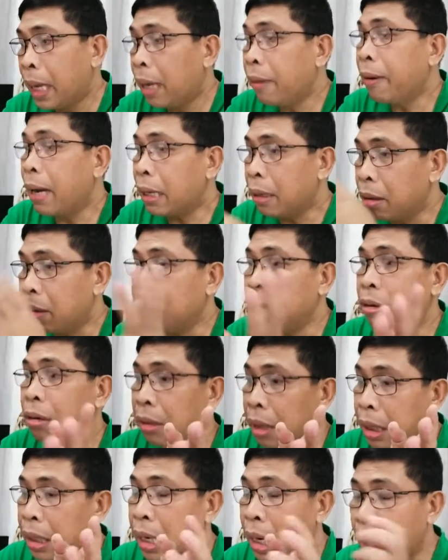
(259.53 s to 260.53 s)
Iwan ko
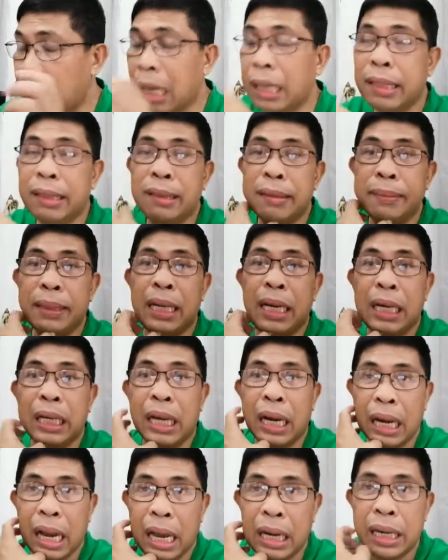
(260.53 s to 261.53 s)
kung hindi kayo
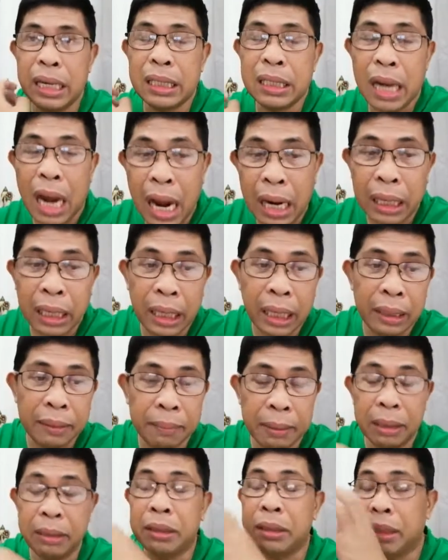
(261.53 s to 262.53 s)
magagalit sa akin,
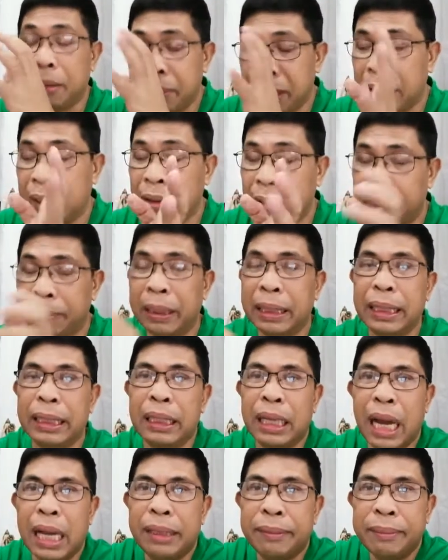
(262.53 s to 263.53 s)
pero sabihin ko pa
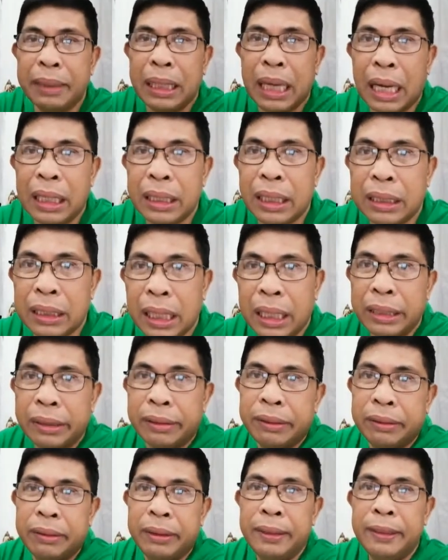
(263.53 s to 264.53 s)
rin kahit magalit
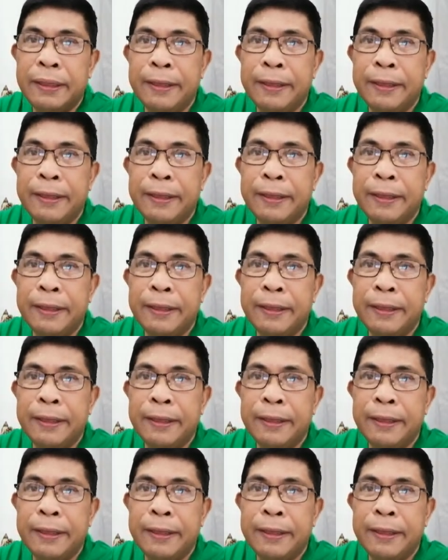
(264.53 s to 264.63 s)
kayo,